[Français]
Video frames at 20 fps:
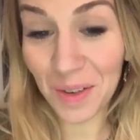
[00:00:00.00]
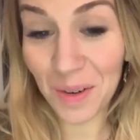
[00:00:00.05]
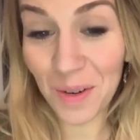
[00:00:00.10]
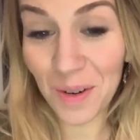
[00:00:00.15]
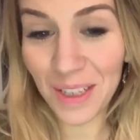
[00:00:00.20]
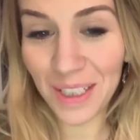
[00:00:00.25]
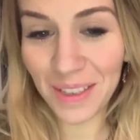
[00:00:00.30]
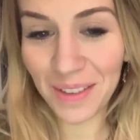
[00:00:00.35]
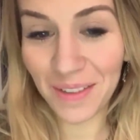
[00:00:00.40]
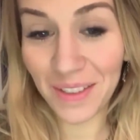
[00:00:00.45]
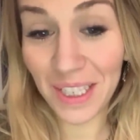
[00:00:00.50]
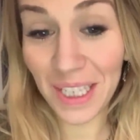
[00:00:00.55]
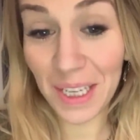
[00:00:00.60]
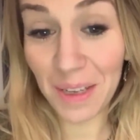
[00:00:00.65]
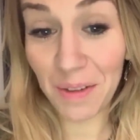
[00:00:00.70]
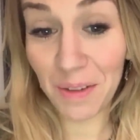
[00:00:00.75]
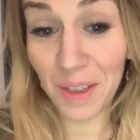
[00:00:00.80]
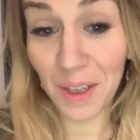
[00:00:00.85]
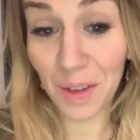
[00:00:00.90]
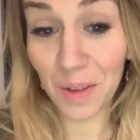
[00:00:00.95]
Olivier
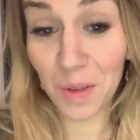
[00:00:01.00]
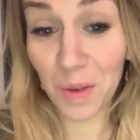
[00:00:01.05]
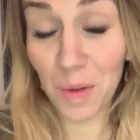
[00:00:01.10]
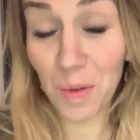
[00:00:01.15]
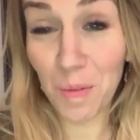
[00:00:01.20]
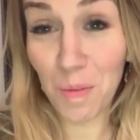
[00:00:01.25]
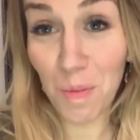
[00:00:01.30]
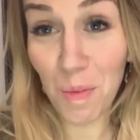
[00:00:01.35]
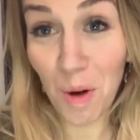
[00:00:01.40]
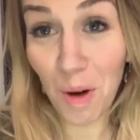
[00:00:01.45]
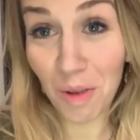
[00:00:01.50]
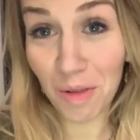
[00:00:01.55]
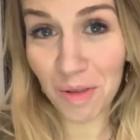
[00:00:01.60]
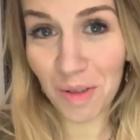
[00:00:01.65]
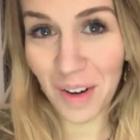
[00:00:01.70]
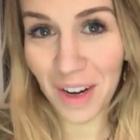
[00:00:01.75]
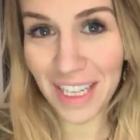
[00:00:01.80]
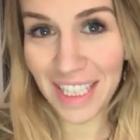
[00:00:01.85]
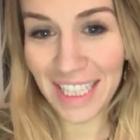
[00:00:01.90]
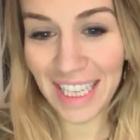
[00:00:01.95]
vient de
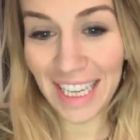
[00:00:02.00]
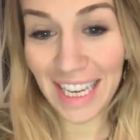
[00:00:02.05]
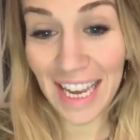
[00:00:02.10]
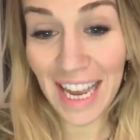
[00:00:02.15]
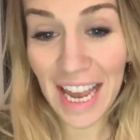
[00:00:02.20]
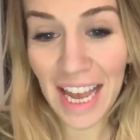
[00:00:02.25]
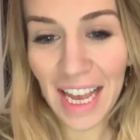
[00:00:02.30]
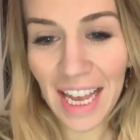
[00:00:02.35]
m'envoyer